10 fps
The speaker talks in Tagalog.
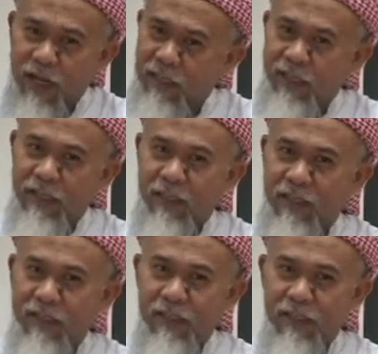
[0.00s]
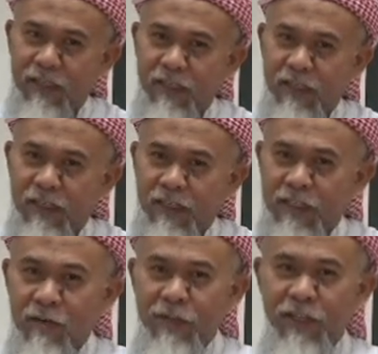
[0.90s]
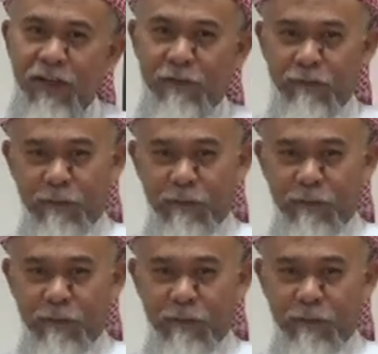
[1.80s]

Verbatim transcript: tirada niya. Sabi niya,